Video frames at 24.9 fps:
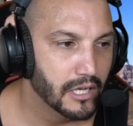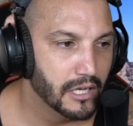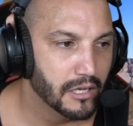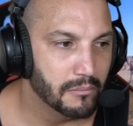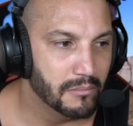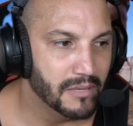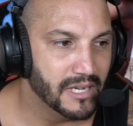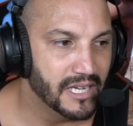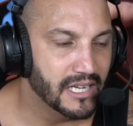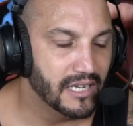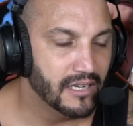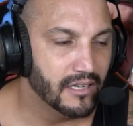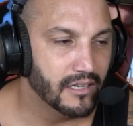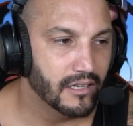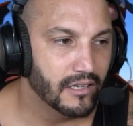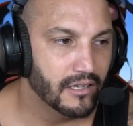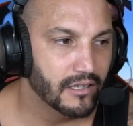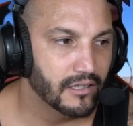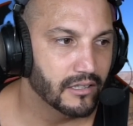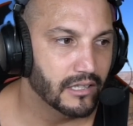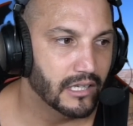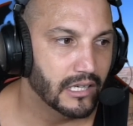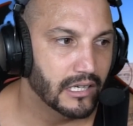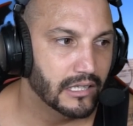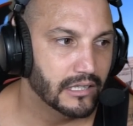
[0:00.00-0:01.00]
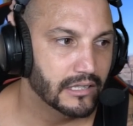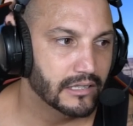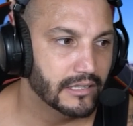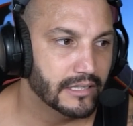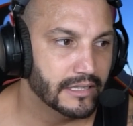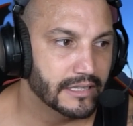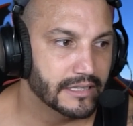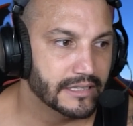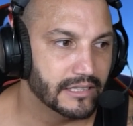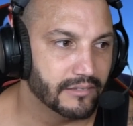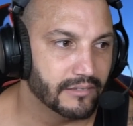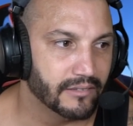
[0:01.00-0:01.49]
Mais euh,
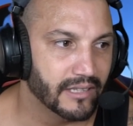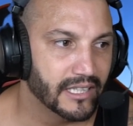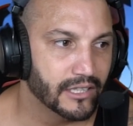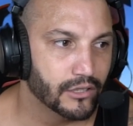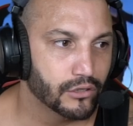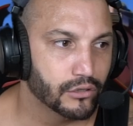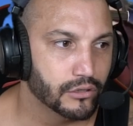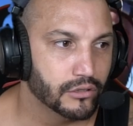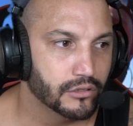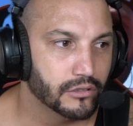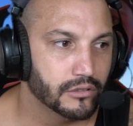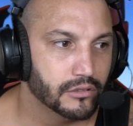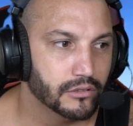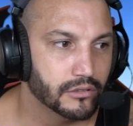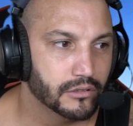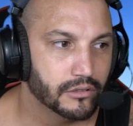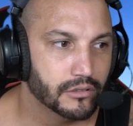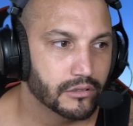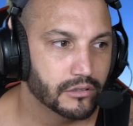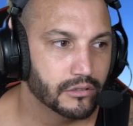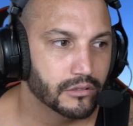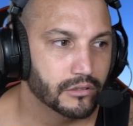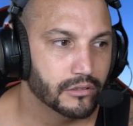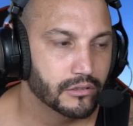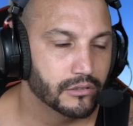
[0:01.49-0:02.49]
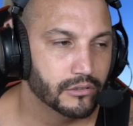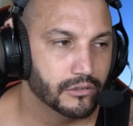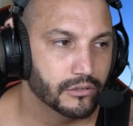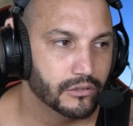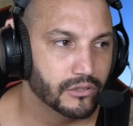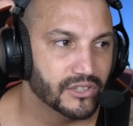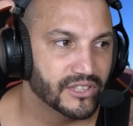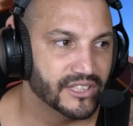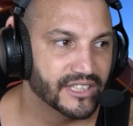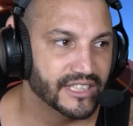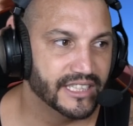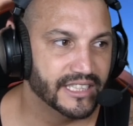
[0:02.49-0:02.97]
c'est vrai que
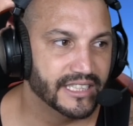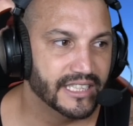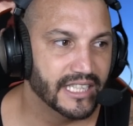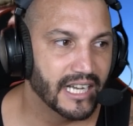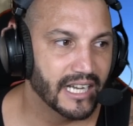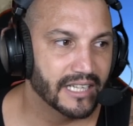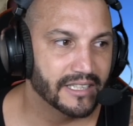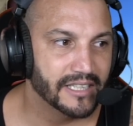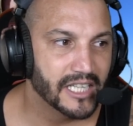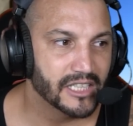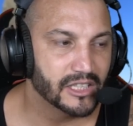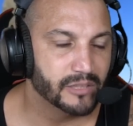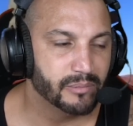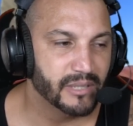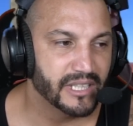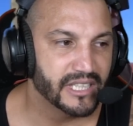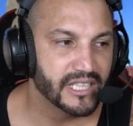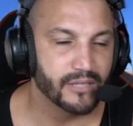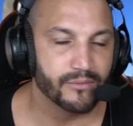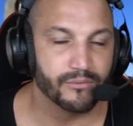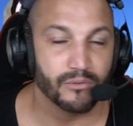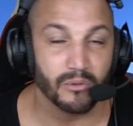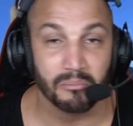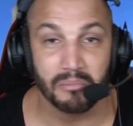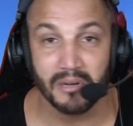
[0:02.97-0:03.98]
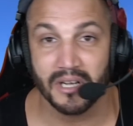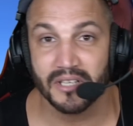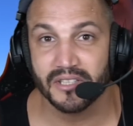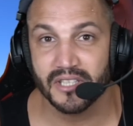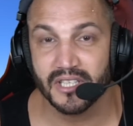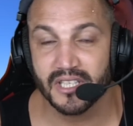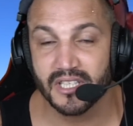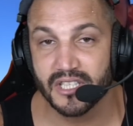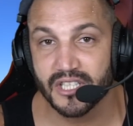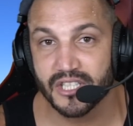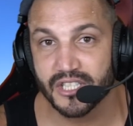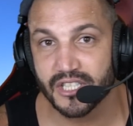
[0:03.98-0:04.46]
s'il y a un aspect qu'il ne faut pas
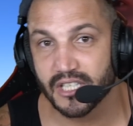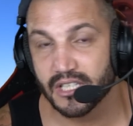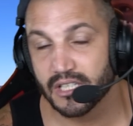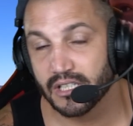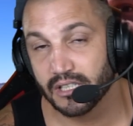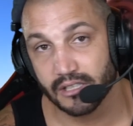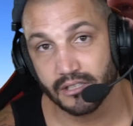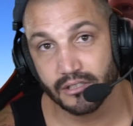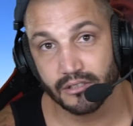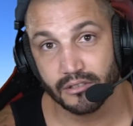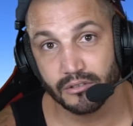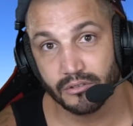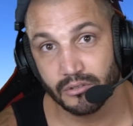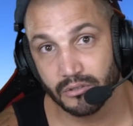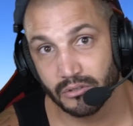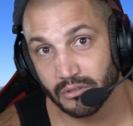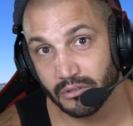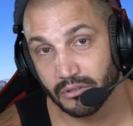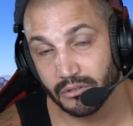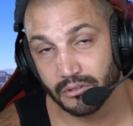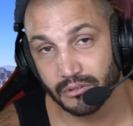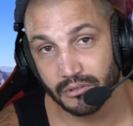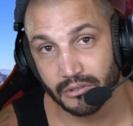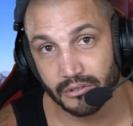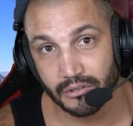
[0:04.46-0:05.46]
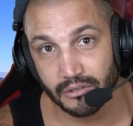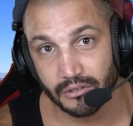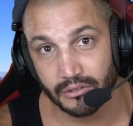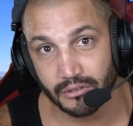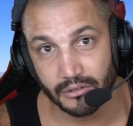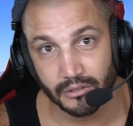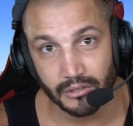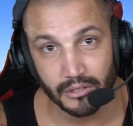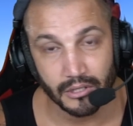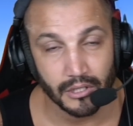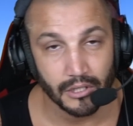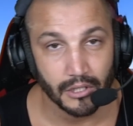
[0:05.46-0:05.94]
négliger
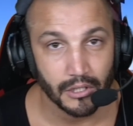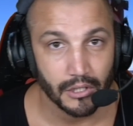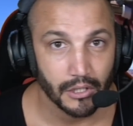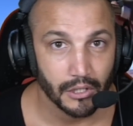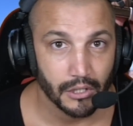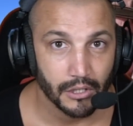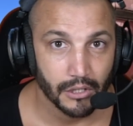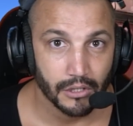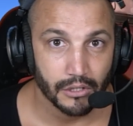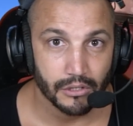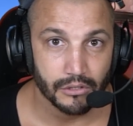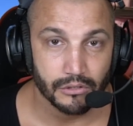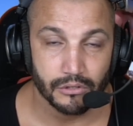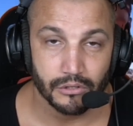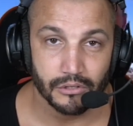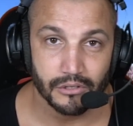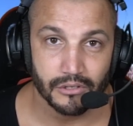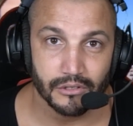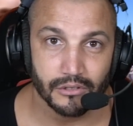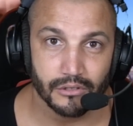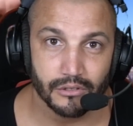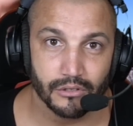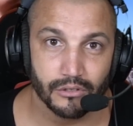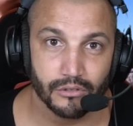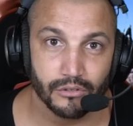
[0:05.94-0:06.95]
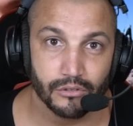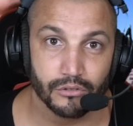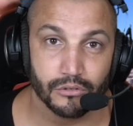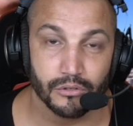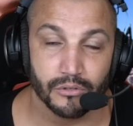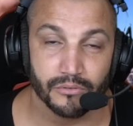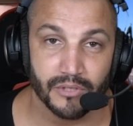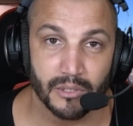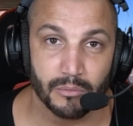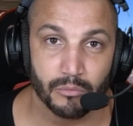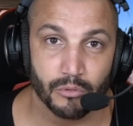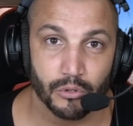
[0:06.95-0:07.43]
de, ce fameux